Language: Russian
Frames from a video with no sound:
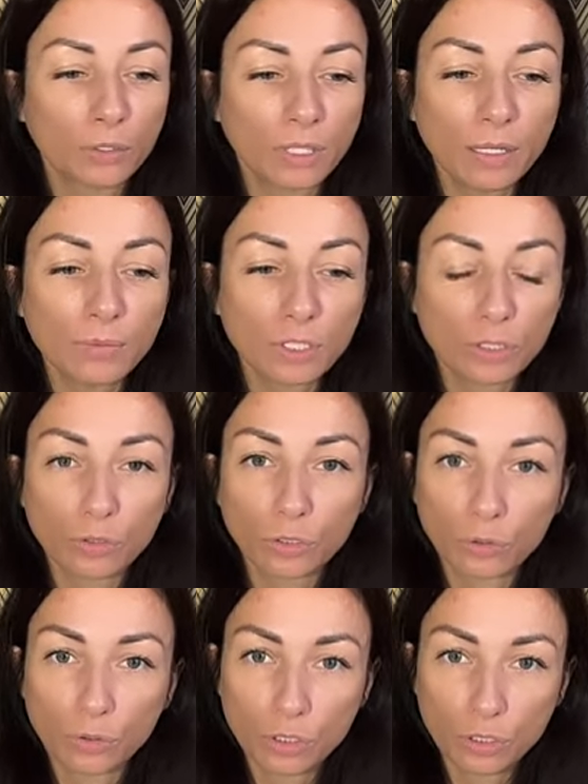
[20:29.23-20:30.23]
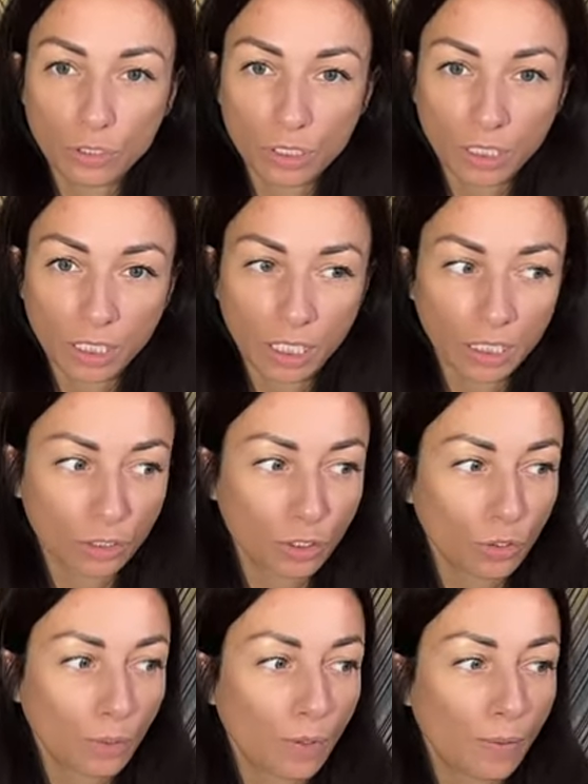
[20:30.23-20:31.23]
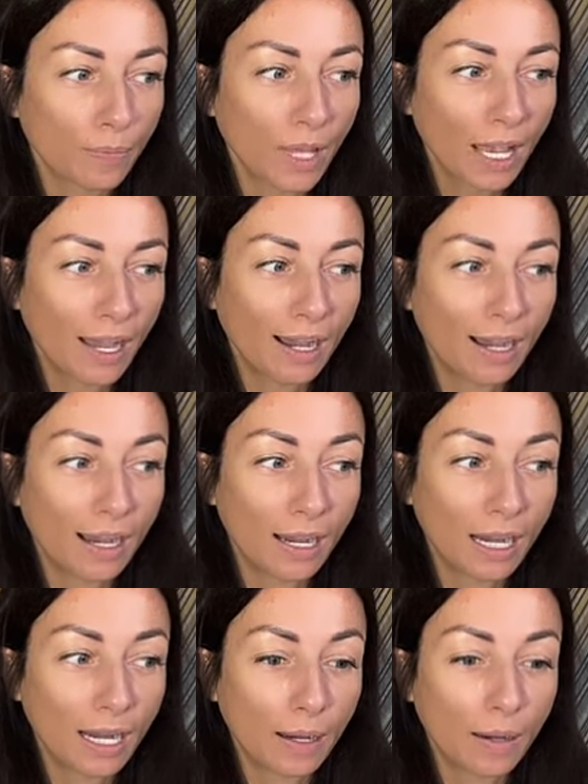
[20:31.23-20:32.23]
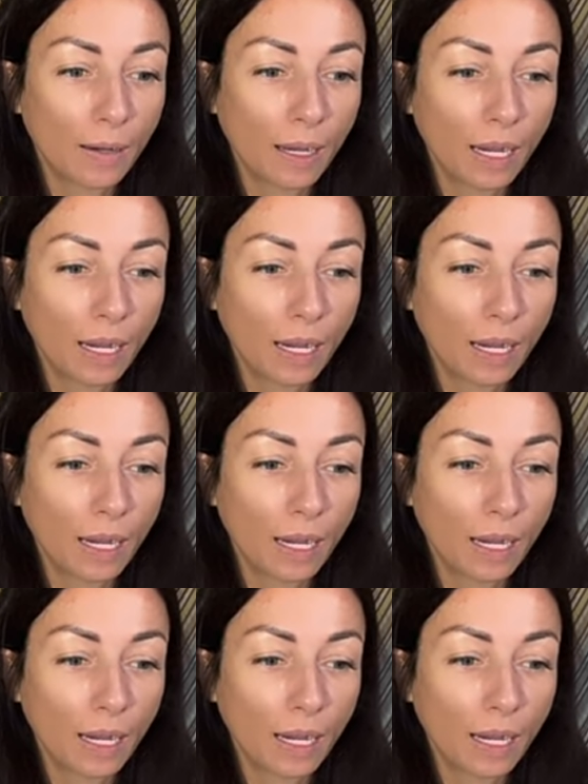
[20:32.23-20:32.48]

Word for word: то я вам скажу такой еще секрет, что, а,